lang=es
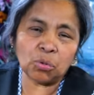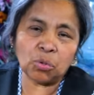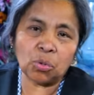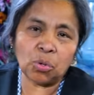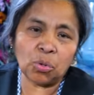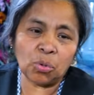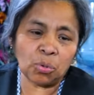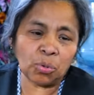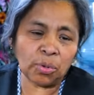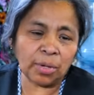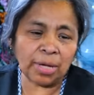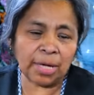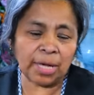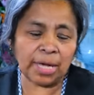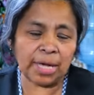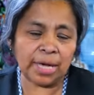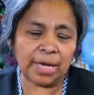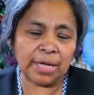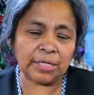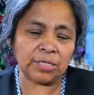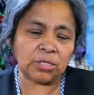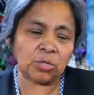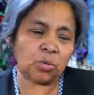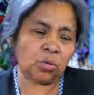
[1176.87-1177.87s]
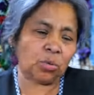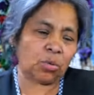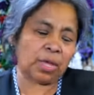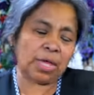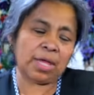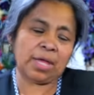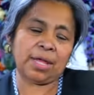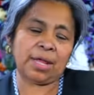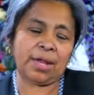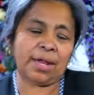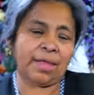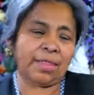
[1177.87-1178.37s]
todo, que es lo
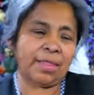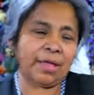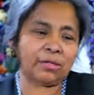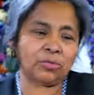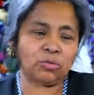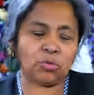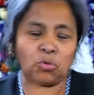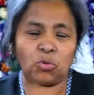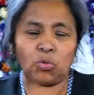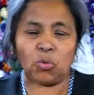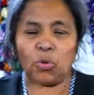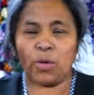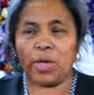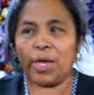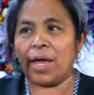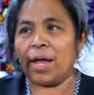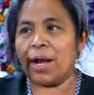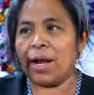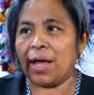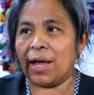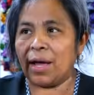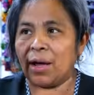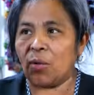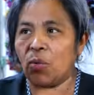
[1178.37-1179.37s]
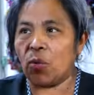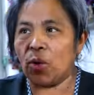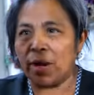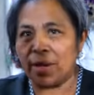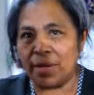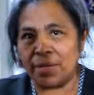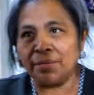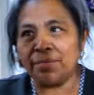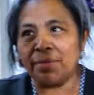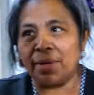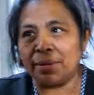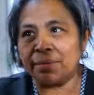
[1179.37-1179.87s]
que le da su toque a la
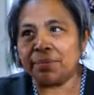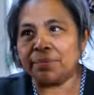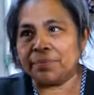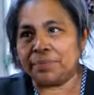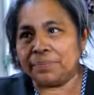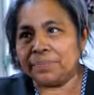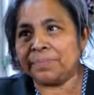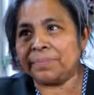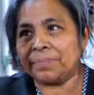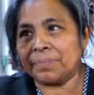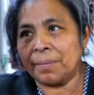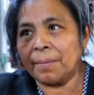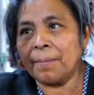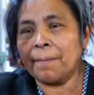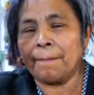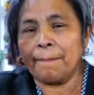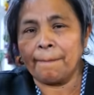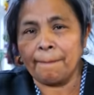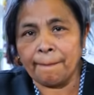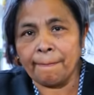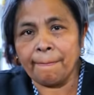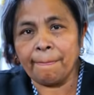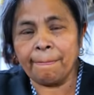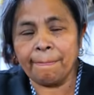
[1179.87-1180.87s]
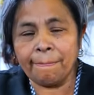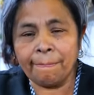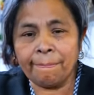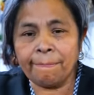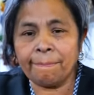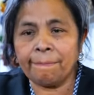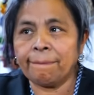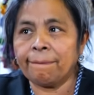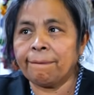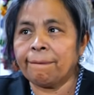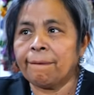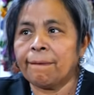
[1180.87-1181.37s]
cuaresma. Ah, esto la
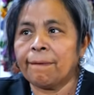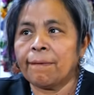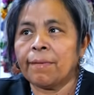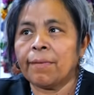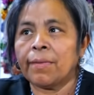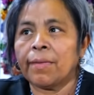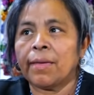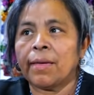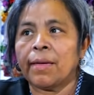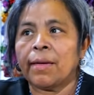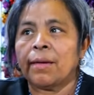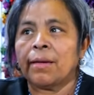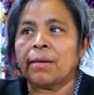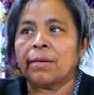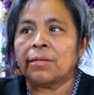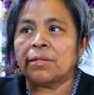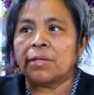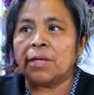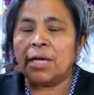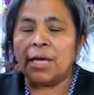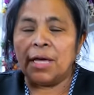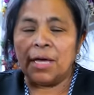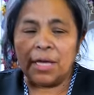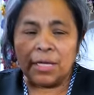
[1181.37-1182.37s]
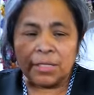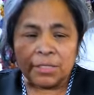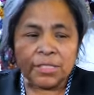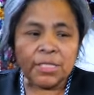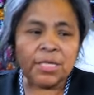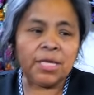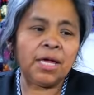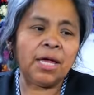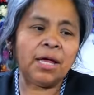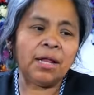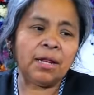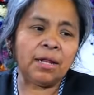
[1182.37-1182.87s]
gente lo cuelga en sus casas. Eh,
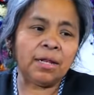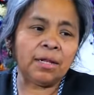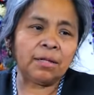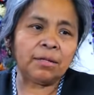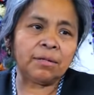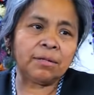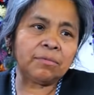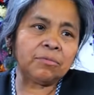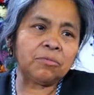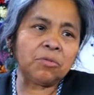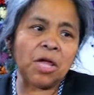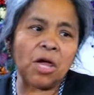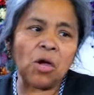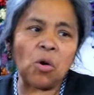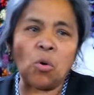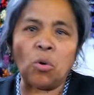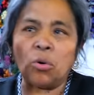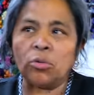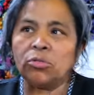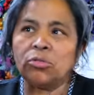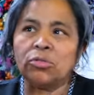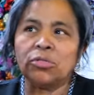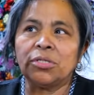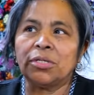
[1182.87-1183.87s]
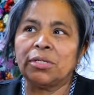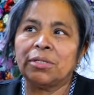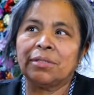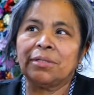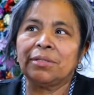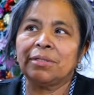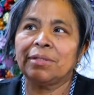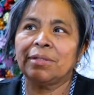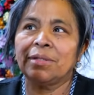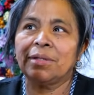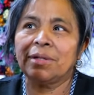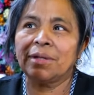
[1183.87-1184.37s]
sí, en negocios,
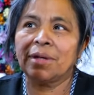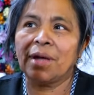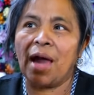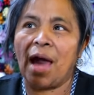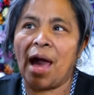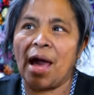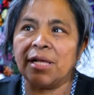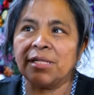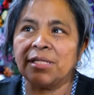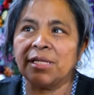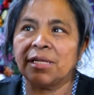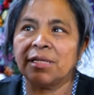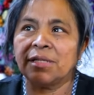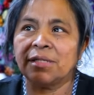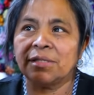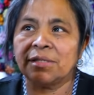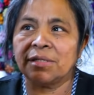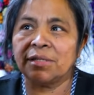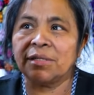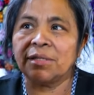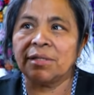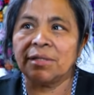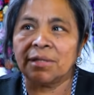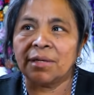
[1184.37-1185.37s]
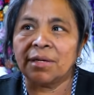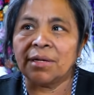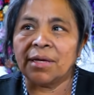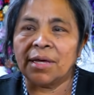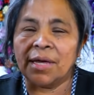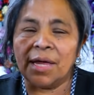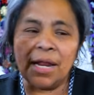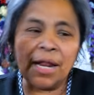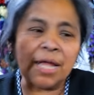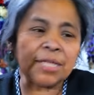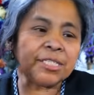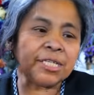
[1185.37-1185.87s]
en casas,
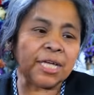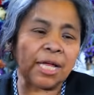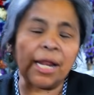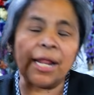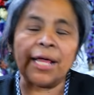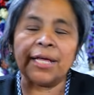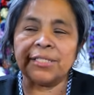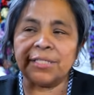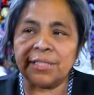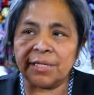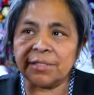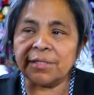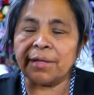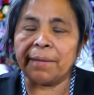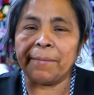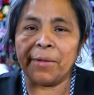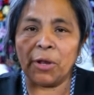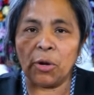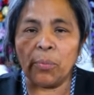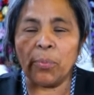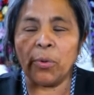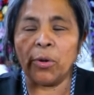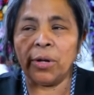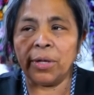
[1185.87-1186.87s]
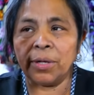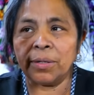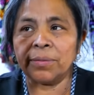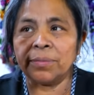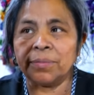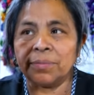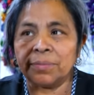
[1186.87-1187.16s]
en las iglesias también lo ponen.